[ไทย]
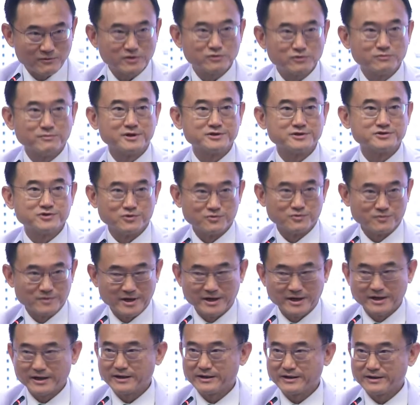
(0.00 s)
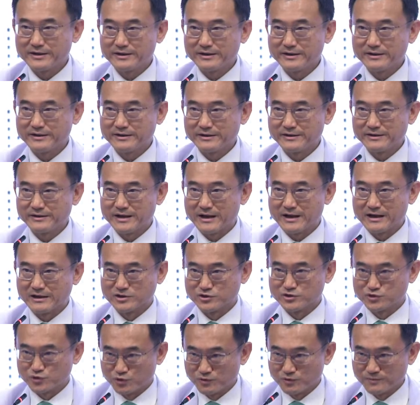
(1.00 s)
วัตถุประสงค์ไว้ อย่าง
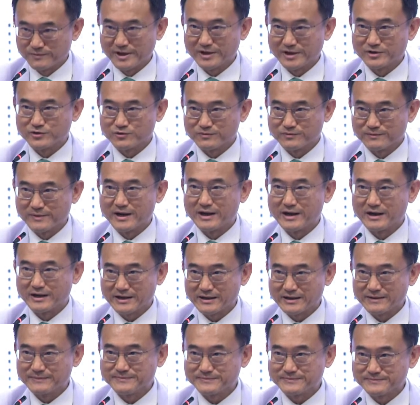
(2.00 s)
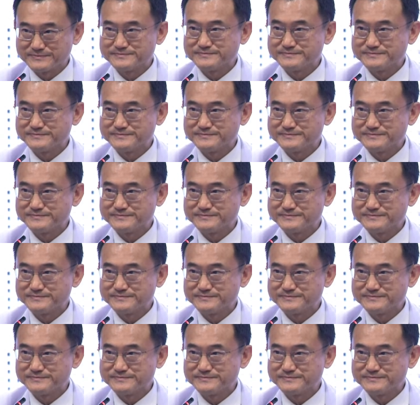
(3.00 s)
ตรงไปตรงมาครับ